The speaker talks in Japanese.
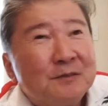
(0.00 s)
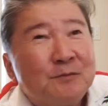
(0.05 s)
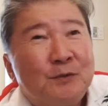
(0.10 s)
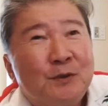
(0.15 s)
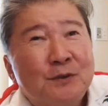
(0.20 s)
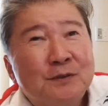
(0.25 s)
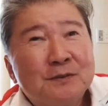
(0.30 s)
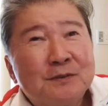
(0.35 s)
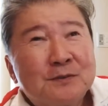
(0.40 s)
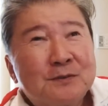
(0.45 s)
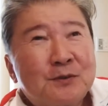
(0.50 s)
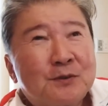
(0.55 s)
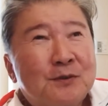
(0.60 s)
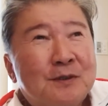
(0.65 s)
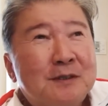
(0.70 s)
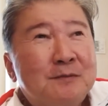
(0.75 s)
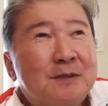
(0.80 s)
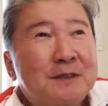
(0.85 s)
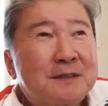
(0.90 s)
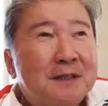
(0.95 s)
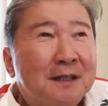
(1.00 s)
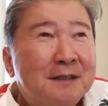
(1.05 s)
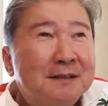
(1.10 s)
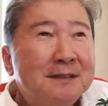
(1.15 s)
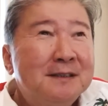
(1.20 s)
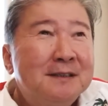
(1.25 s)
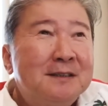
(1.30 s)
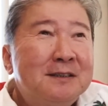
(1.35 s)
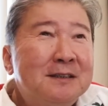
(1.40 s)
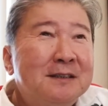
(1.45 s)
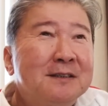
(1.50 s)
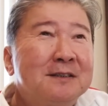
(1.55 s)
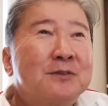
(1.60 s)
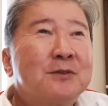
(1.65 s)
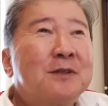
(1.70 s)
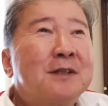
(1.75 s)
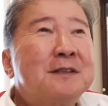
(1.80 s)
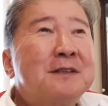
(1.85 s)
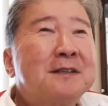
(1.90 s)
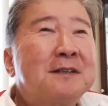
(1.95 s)
僕のとこは今3
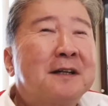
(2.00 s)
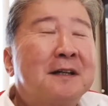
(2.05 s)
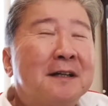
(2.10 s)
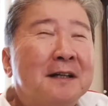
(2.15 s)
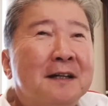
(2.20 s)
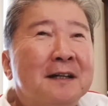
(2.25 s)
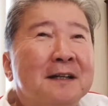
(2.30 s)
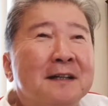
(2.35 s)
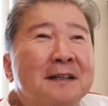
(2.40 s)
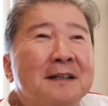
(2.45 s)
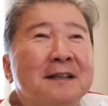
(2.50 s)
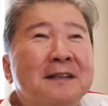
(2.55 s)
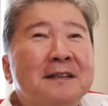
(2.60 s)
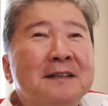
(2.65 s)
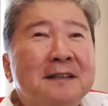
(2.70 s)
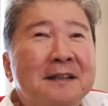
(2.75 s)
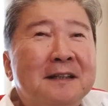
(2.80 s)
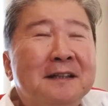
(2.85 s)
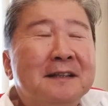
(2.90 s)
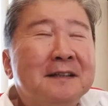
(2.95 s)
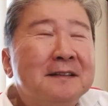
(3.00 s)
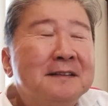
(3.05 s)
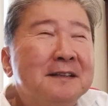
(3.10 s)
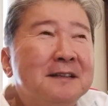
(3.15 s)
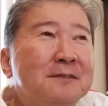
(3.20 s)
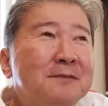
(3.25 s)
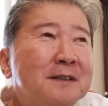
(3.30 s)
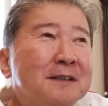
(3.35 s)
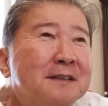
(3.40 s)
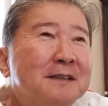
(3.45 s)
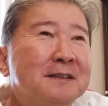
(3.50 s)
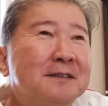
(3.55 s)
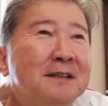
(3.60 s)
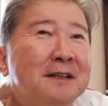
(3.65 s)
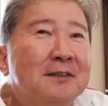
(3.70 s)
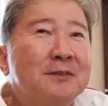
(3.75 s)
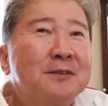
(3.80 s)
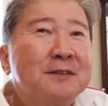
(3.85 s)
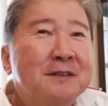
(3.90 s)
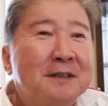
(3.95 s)
人育ってたかね、で、未だに
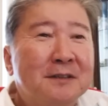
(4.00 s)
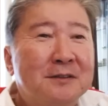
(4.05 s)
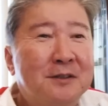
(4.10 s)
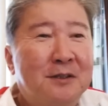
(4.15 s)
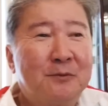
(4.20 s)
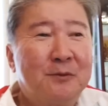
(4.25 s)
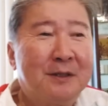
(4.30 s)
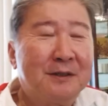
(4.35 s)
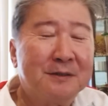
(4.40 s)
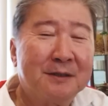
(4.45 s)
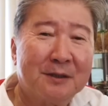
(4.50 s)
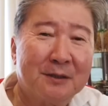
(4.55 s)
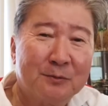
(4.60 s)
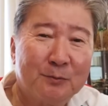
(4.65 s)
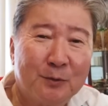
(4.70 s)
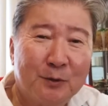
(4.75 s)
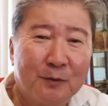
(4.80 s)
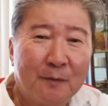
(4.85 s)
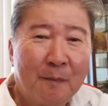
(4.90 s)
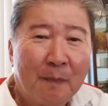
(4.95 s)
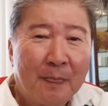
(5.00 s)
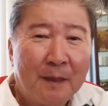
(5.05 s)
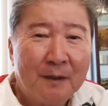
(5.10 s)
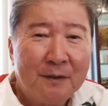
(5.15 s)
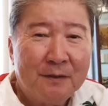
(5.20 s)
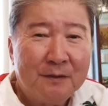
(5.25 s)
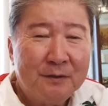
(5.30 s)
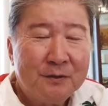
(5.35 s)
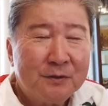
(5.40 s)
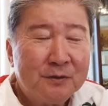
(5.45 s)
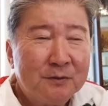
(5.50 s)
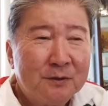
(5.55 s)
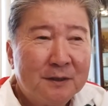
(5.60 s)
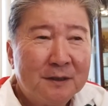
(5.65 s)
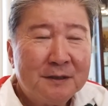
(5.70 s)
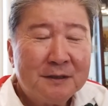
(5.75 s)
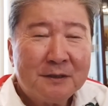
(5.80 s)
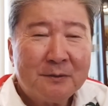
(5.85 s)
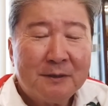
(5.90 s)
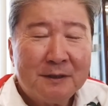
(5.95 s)
ね、お付き合いとかもあるんだけども、うちの
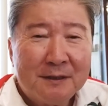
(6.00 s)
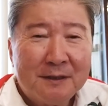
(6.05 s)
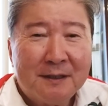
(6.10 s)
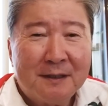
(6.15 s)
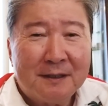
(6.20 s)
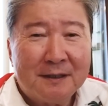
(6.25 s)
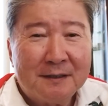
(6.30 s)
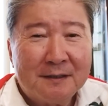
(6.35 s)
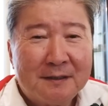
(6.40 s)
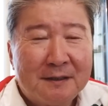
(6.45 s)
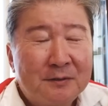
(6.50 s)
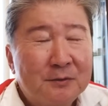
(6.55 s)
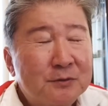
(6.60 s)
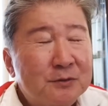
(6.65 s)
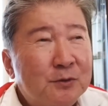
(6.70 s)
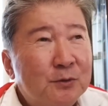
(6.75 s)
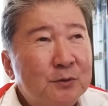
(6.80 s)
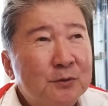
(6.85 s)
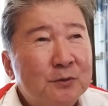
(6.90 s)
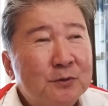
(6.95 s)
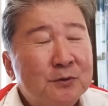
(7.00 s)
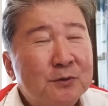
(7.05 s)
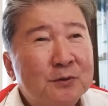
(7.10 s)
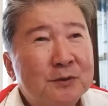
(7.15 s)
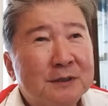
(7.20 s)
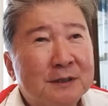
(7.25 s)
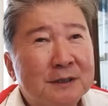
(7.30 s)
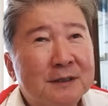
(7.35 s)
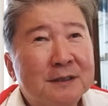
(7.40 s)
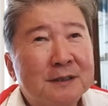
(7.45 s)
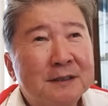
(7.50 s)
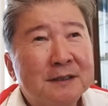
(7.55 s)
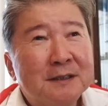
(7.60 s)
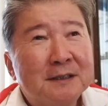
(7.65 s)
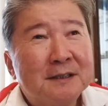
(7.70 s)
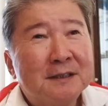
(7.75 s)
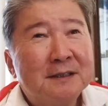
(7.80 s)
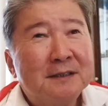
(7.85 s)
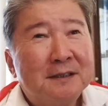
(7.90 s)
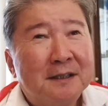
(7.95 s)
会社はね、創業当時、
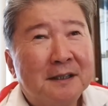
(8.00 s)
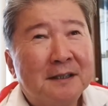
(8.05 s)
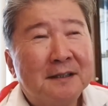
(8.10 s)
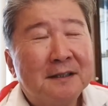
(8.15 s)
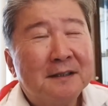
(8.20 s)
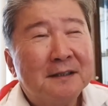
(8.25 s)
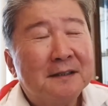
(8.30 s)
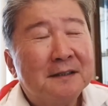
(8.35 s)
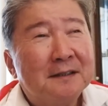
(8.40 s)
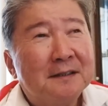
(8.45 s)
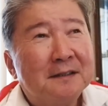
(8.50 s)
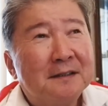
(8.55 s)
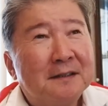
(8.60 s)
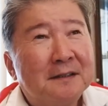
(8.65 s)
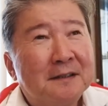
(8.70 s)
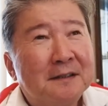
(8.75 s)
ね、こ